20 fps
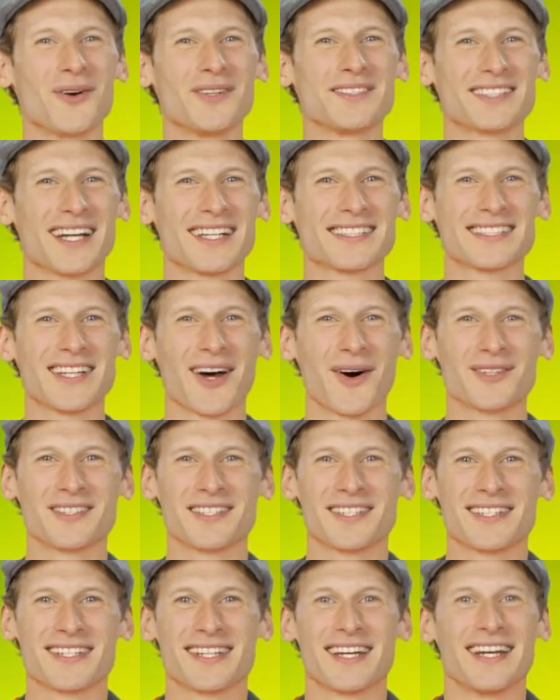Grundsatz
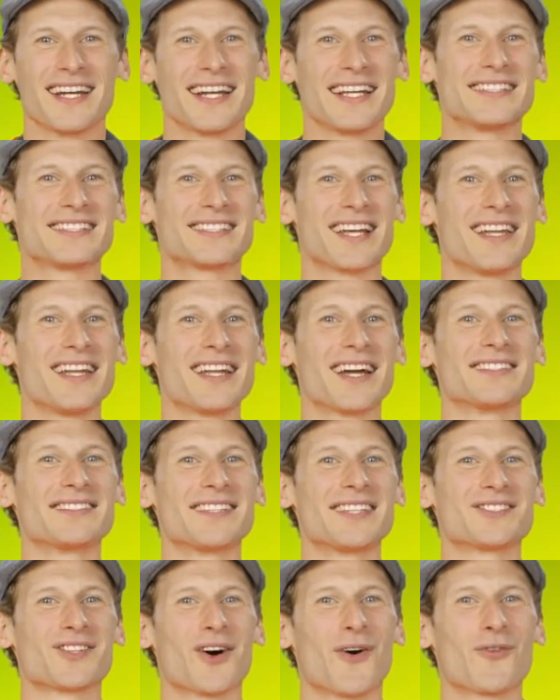lautet, installieren
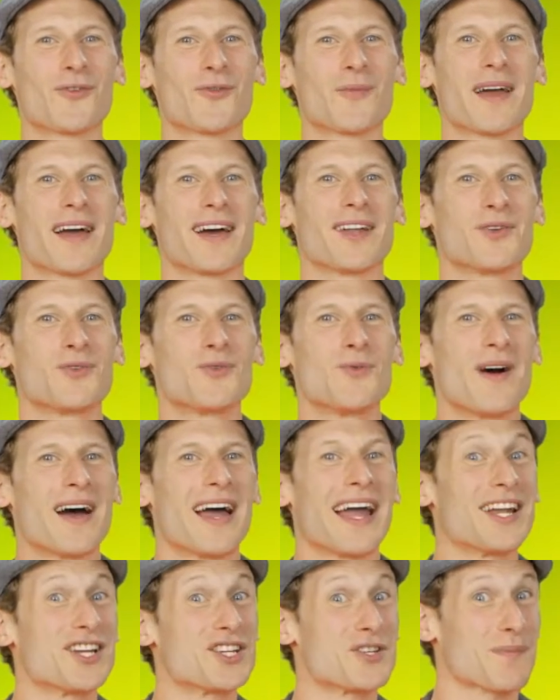Sie Software
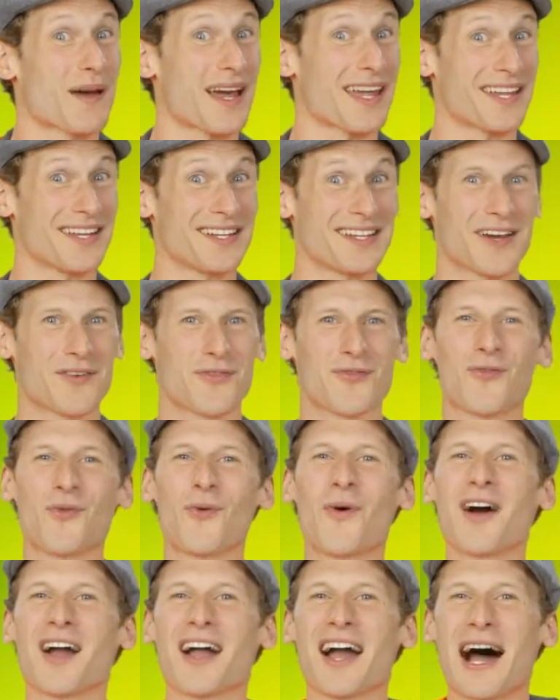nur entsprechend der
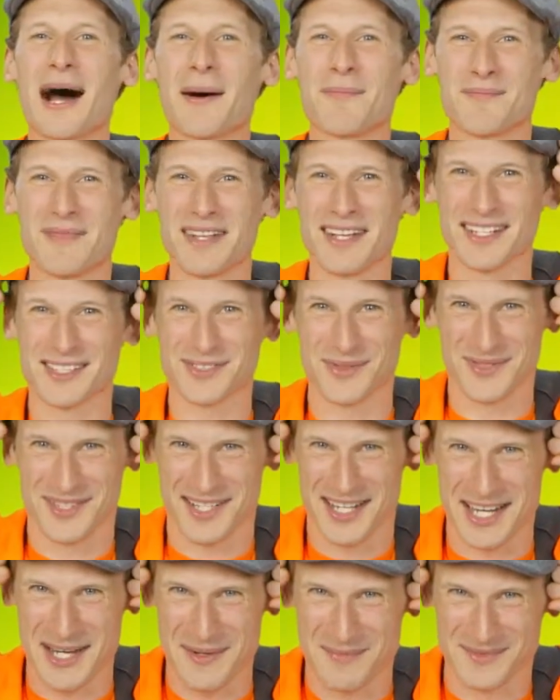Vorgaben Ihres
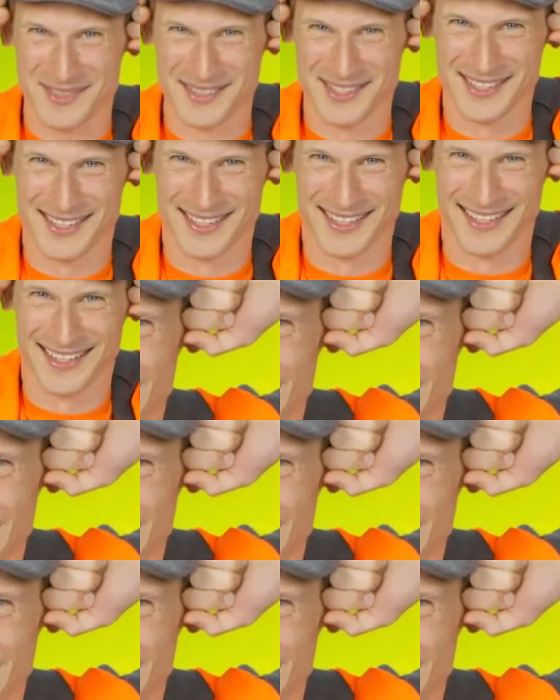Unternehmens.